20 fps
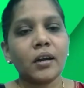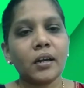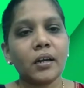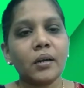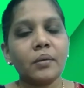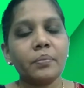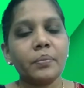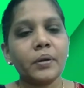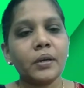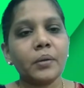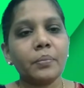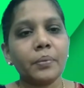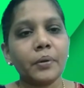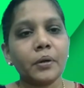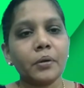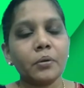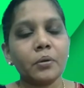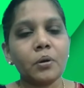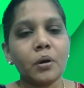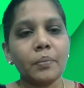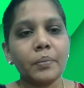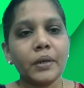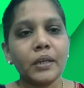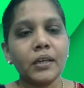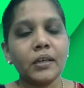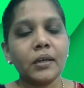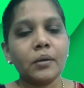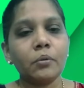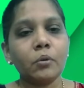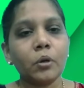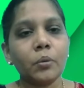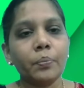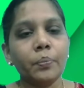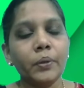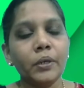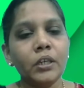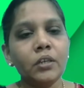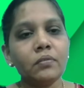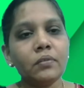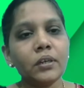அடக்கம் பண்ண பண்ணணும் அப்படிங்கிற ஒரு
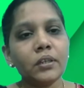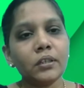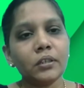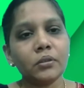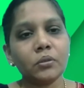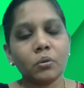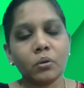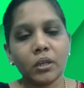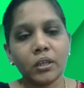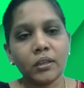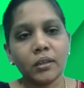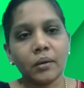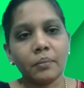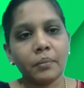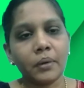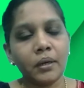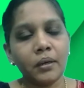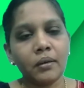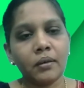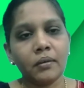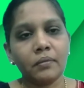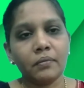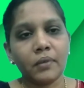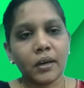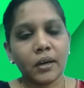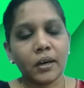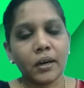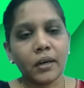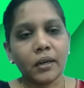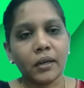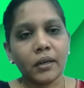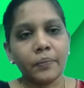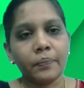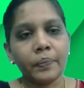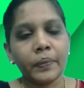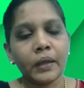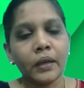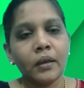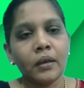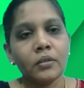பிடிவாதத்தோடு இந்த அம்மா வர்றாங்க
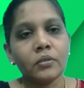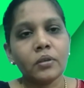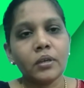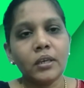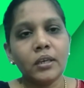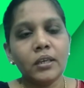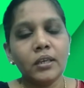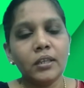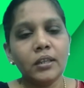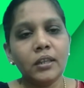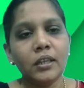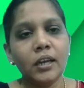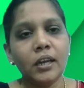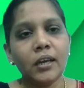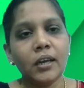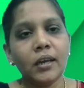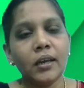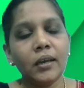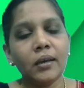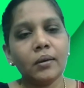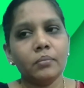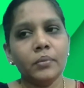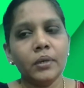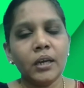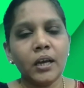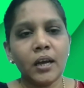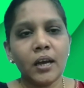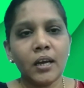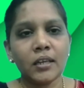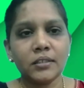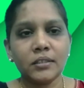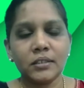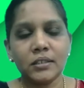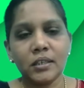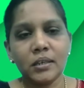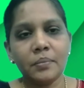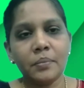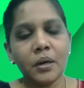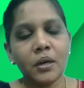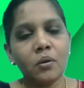ஸோ இதில் மிக
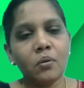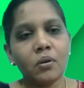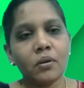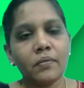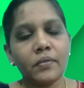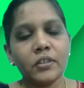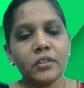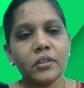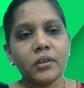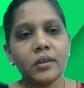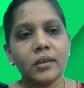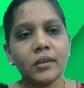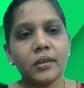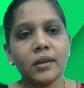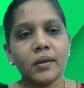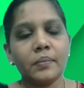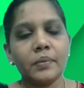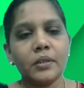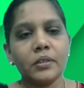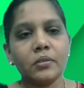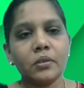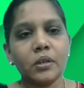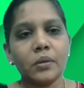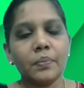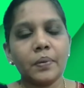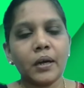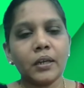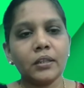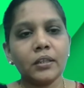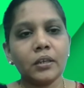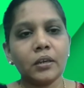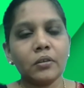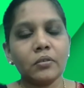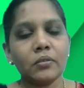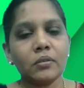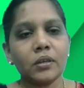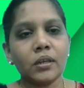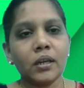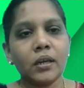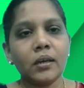ஆச்சரியமான ஒரு விஷயம் என்ன அப்படின்னு சொல்லி
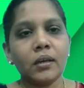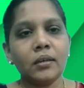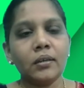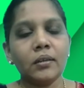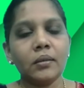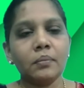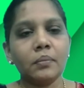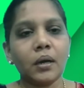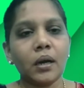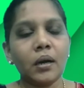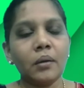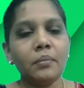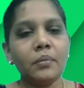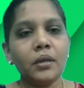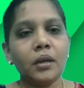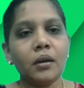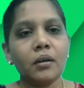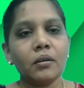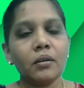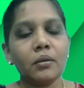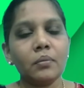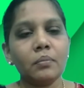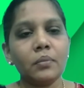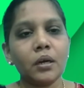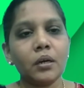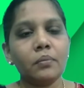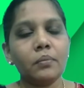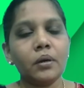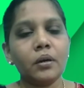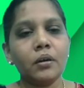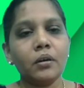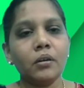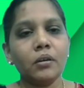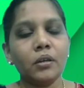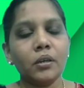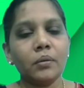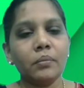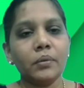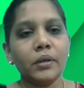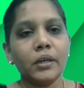பார்த்தீங்கன்னு சொன்னால் இது மாமியாருக்கும்
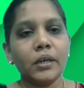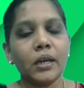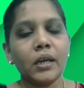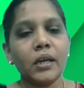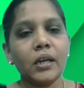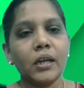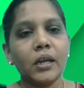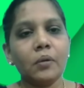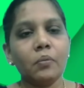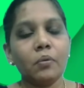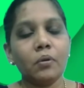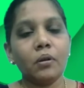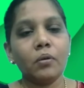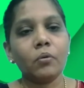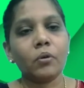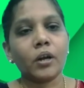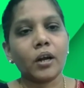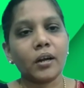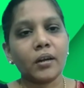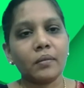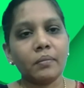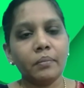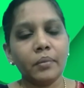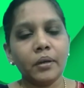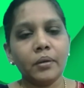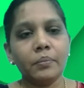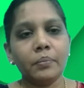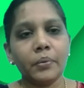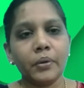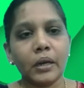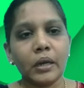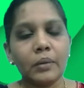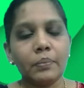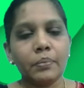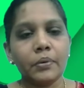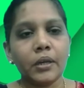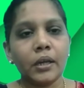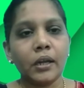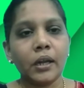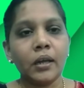மருமகளுக்கும் இடையிலே உள்ள ஒரு அன்பின்
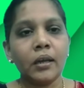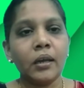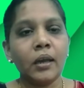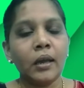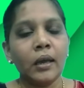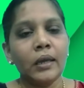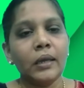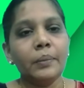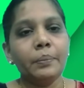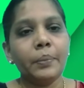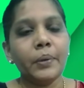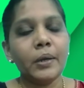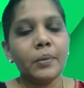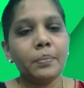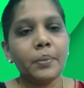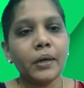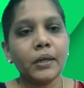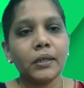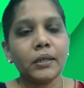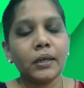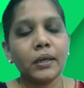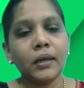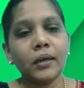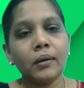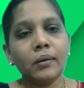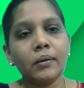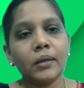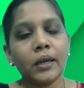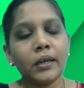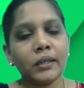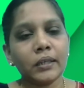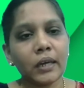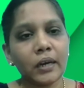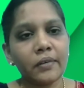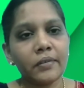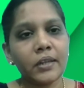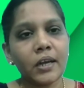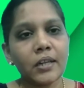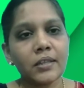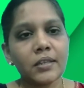பிணைப்பு ஏன்னா இப்படிப்பட்ட
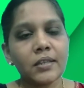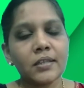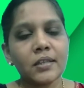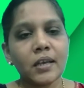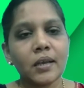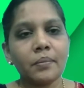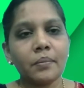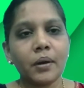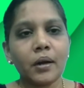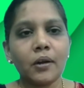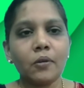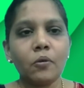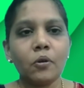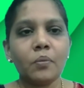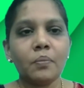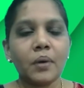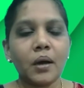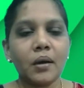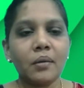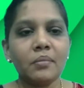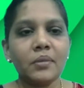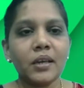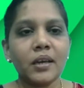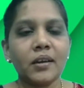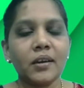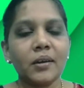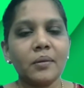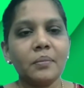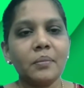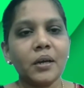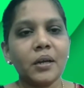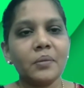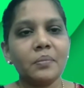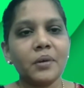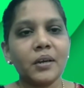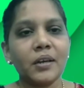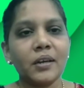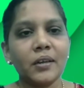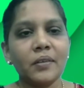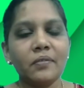எட்டாவது அதிசயமான ஒரு மாமியாரையும்
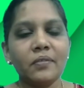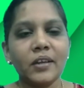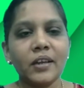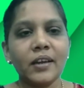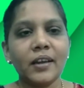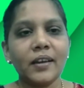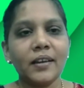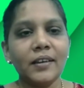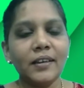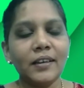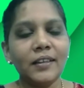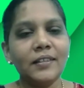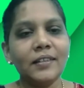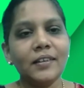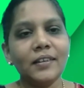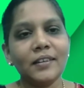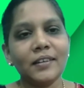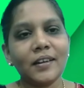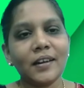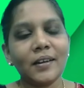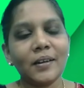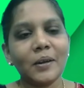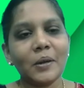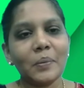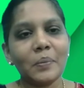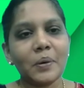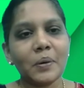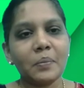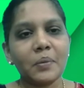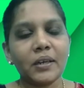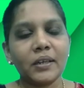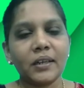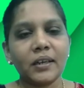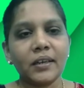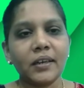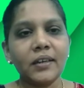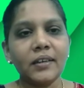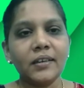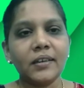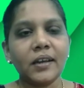மருமகளையும் வேறு எங்கே தேடினாலும் என்ன பண்ண
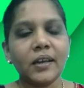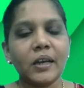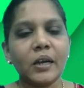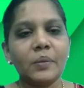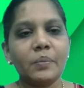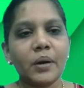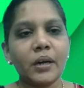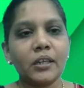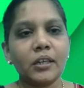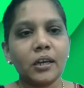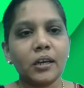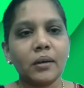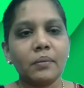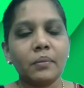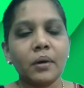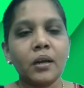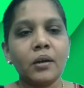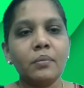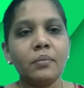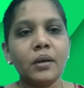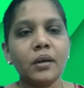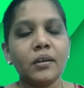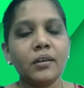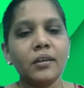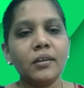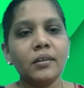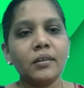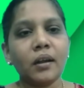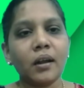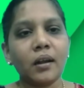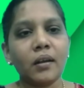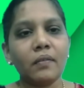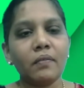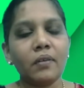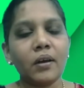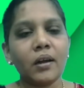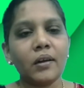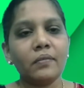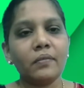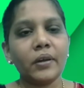மாட்டாங்க கிடைக்க மாட்டாங்க மருமகளின்
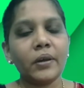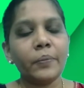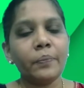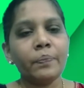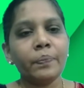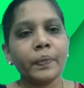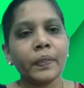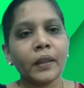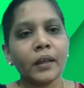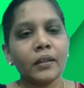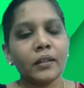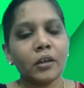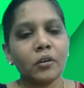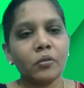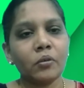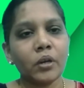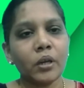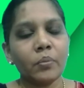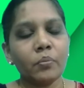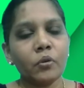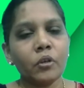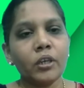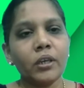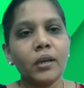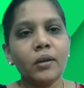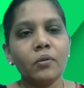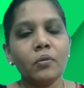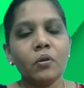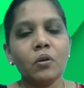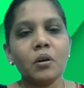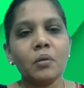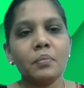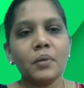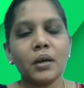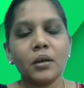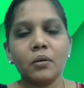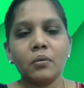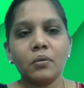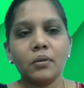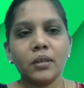நல்வாழ்வை தன்னுடைய முக்கிய
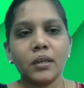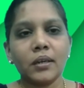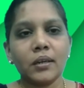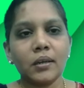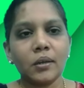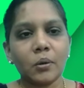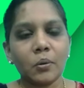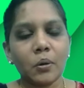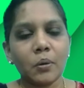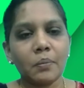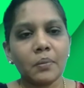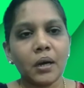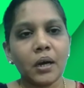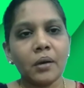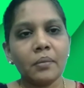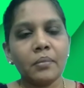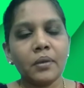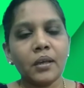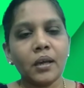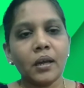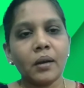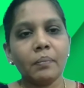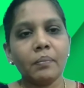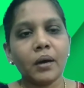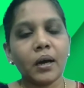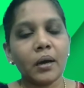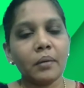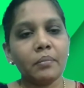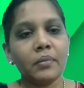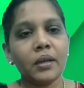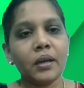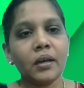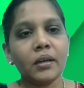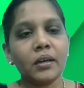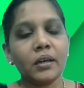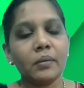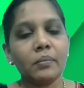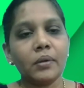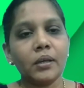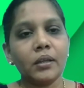நோக்கமாக கொண்டிருக்கிற ஒரு மாமியார்
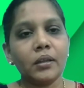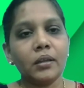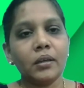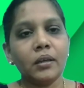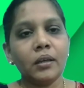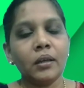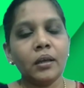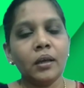மாமியாரின் மீது